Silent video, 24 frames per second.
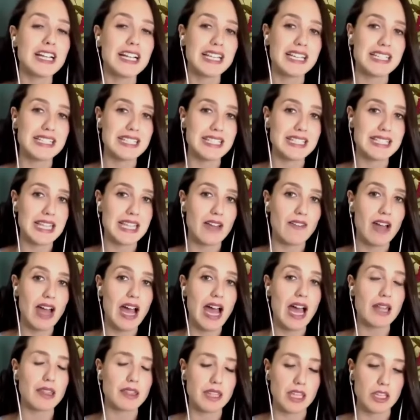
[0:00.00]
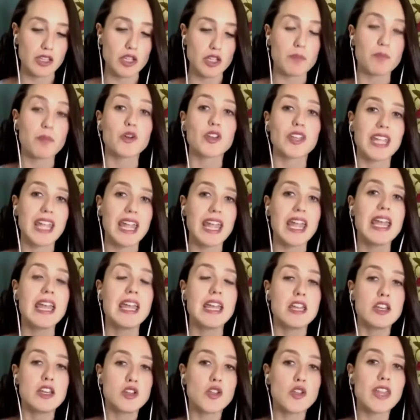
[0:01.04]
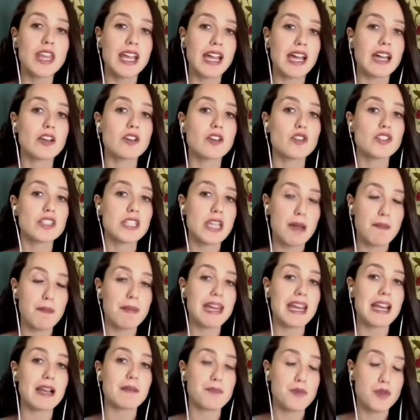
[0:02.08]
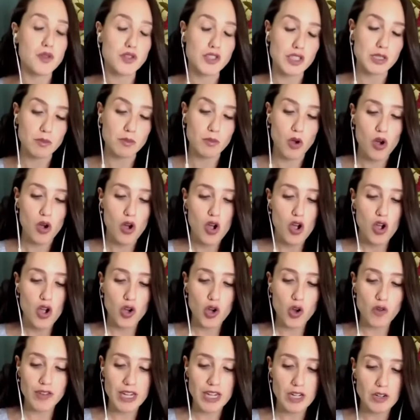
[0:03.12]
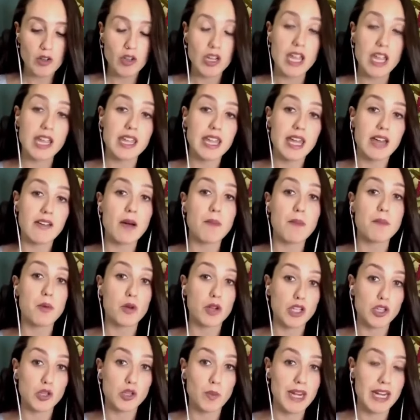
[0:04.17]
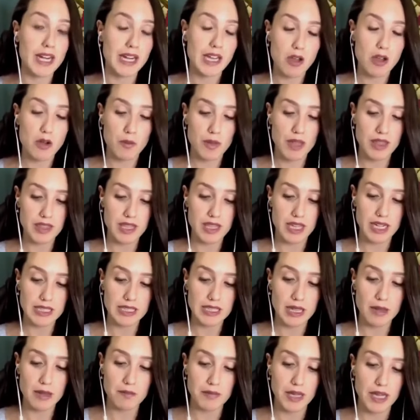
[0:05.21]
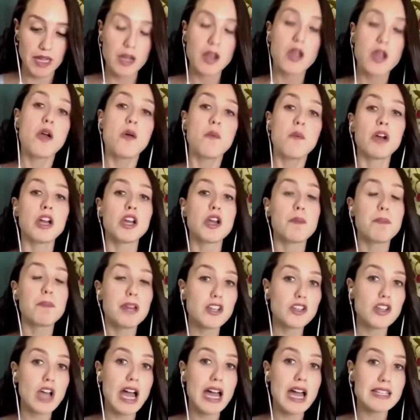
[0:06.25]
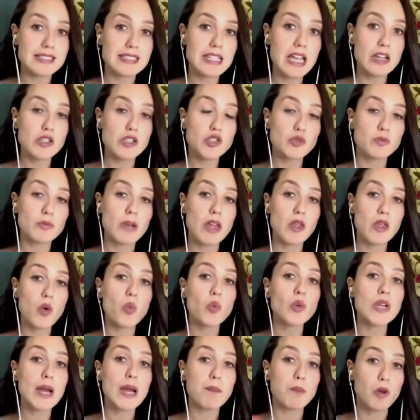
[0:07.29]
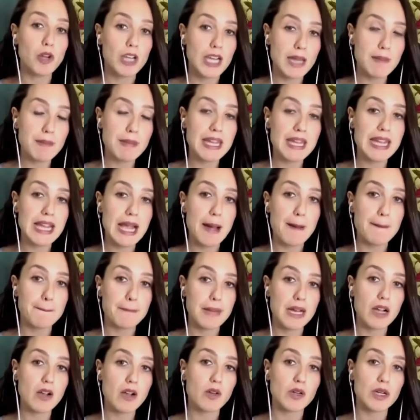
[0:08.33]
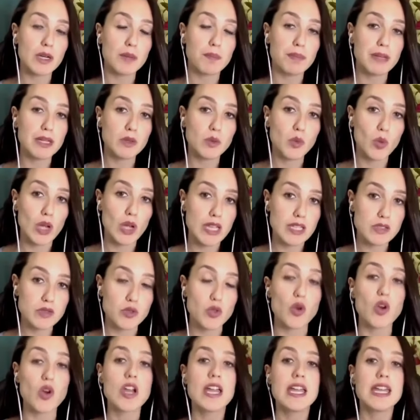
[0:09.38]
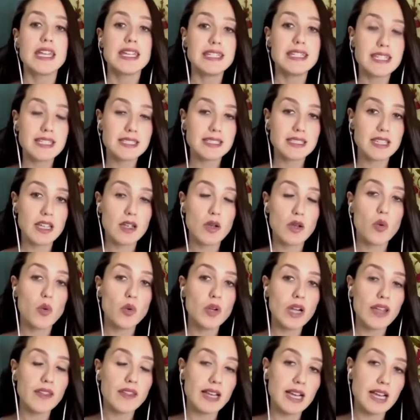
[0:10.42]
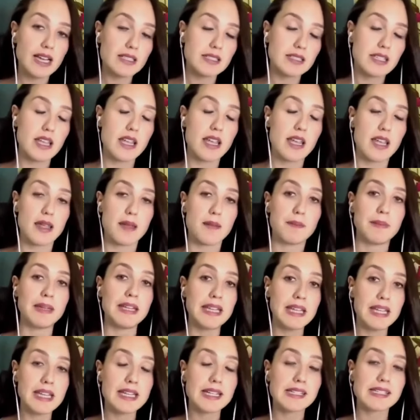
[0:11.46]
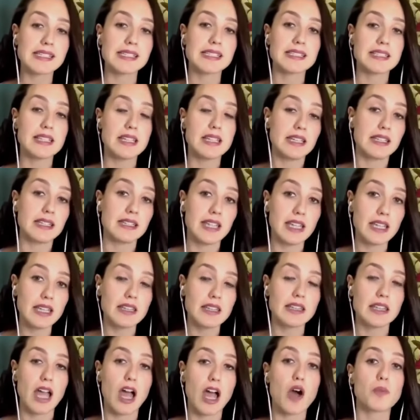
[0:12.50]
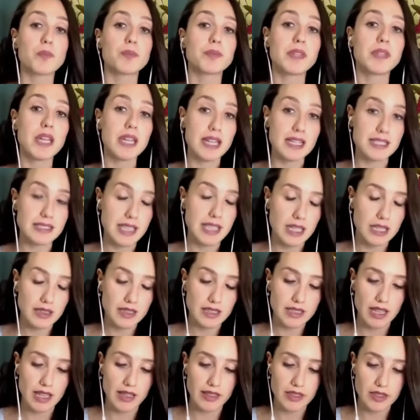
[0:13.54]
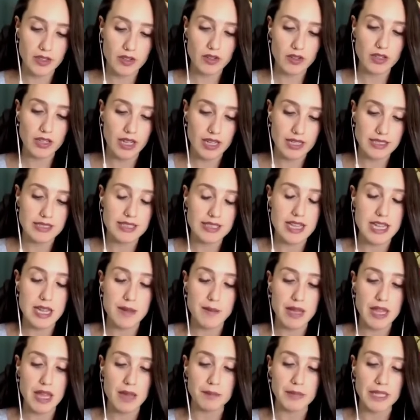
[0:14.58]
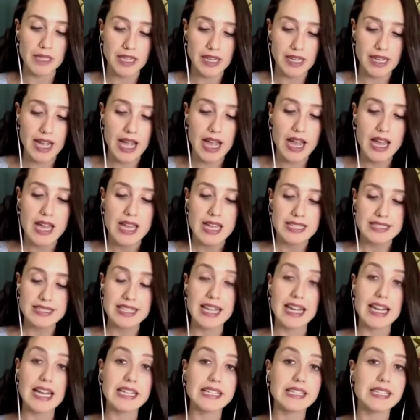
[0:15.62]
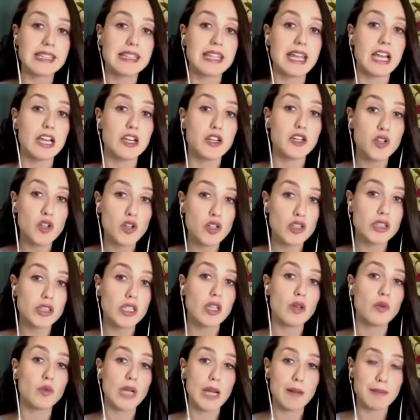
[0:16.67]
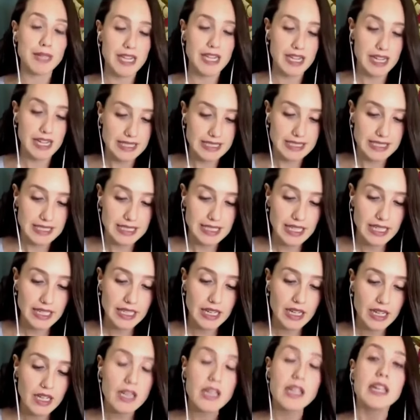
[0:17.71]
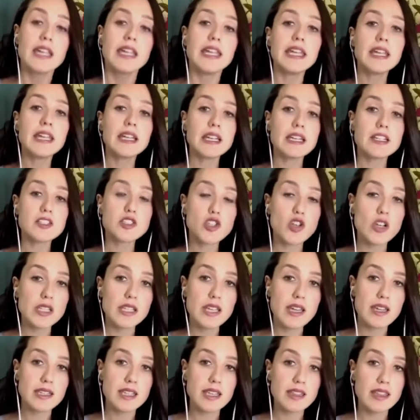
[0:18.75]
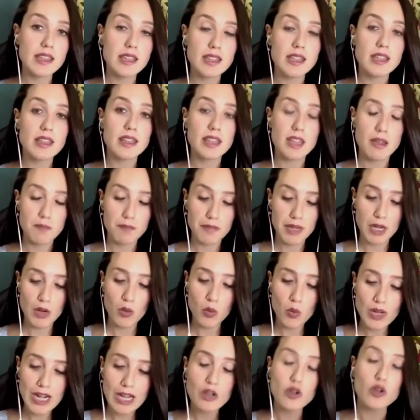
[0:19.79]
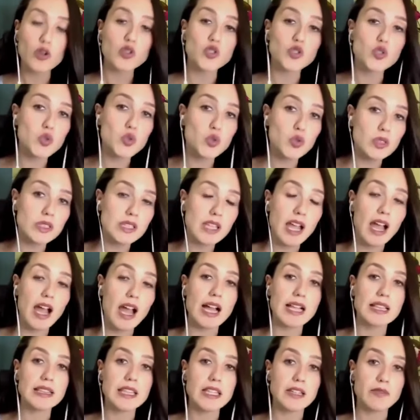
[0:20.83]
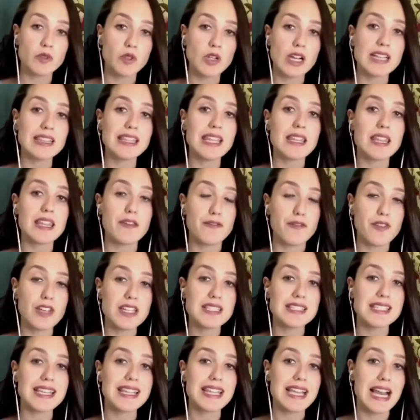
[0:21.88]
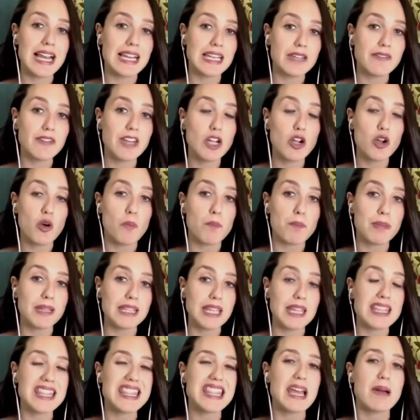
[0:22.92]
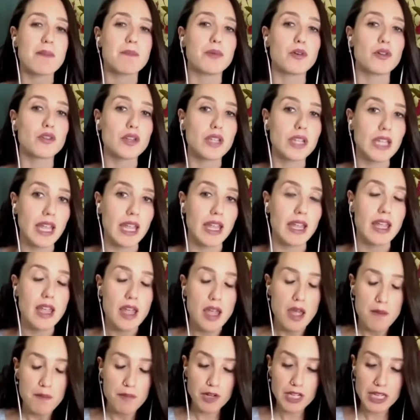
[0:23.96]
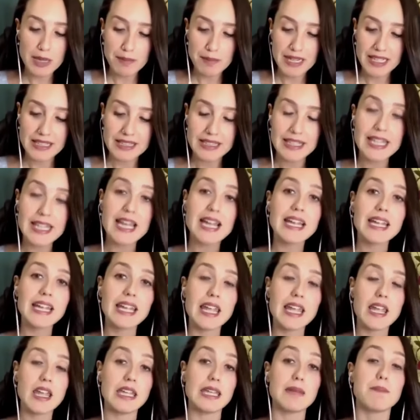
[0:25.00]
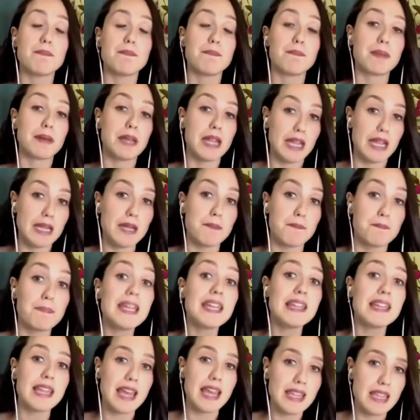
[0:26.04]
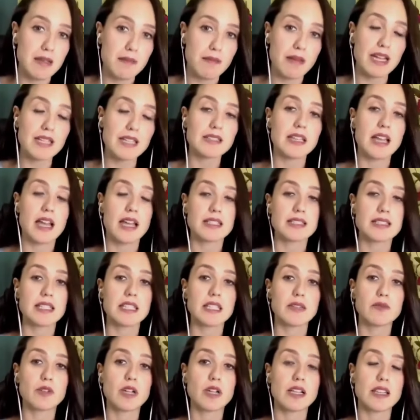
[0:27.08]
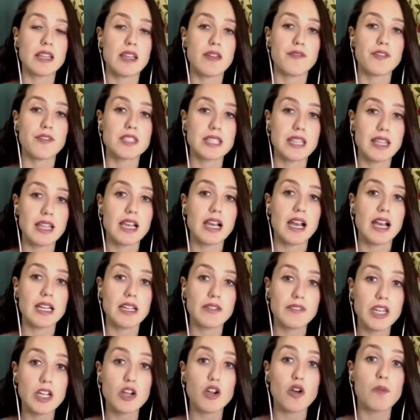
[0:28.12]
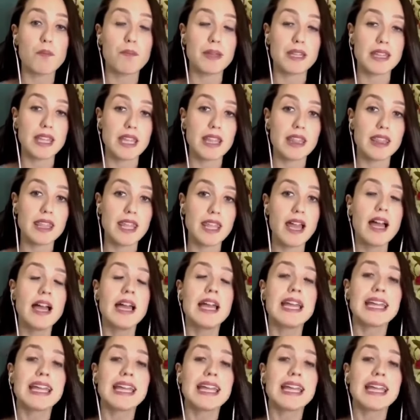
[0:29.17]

en el que se estaba haciendo y por qué no dejarlo ya para el próximo gobierno que quedaba poquito para que comenzara también. Bueno, pero se ha sumado una polémica más con respecto a esto y es que una de las eh, mineras que intenta optar a esta licitación, que es la llamada minera Salares del Norte, una minera chilena, ingresó el día 10 de diciembre una consulta al Tribunal de Defensa de la Libre Competencia. ¿Por qué? Porque plantea que, y, pide además a este Tribunal de Defensa de la Libre Competencia